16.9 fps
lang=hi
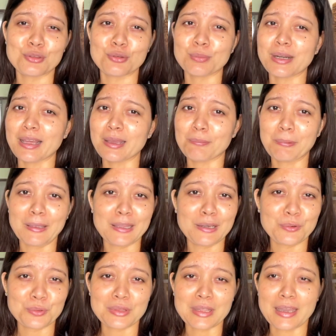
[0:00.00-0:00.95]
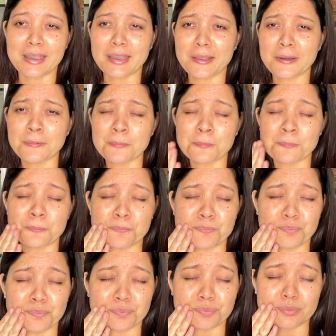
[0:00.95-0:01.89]
तो बड़ा ही पेन होता है यार
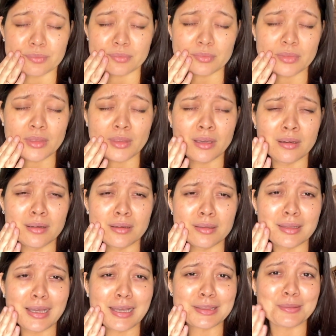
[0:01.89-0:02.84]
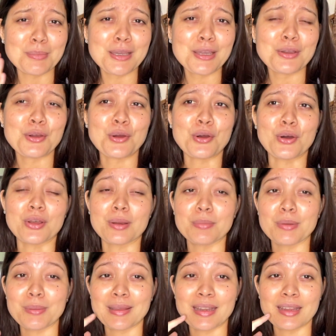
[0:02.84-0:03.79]
दांत में और
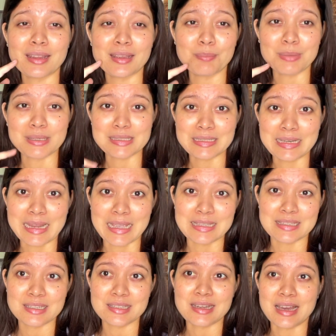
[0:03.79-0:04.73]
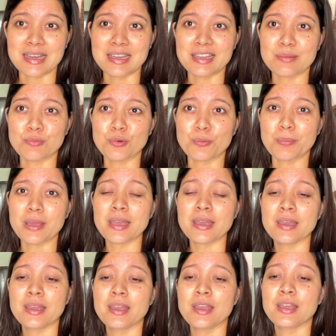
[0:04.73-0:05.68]
अभी मैंने बस इलायची डाली है मुँह
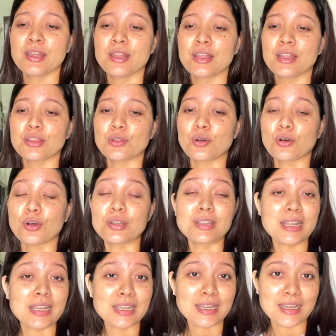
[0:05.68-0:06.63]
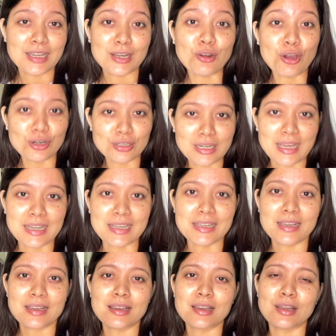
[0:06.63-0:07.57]
पे और नहीं लौंग
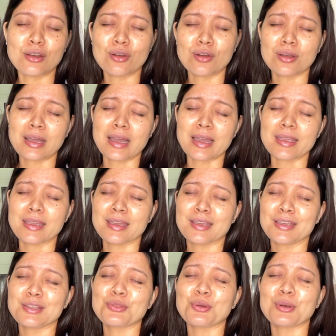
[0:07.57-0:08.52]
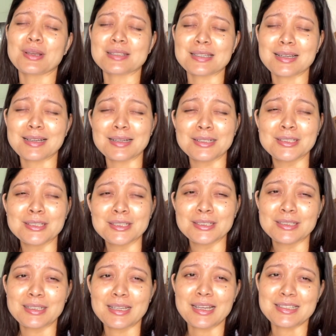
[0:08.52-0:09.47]
है लौंग खाइए कि थोड़ा सा
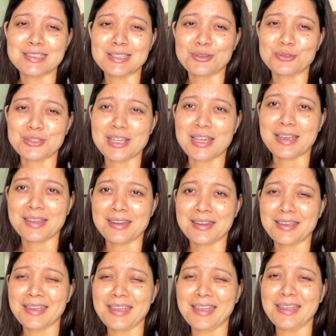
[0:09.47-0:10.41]
ऐसे हो जाए करके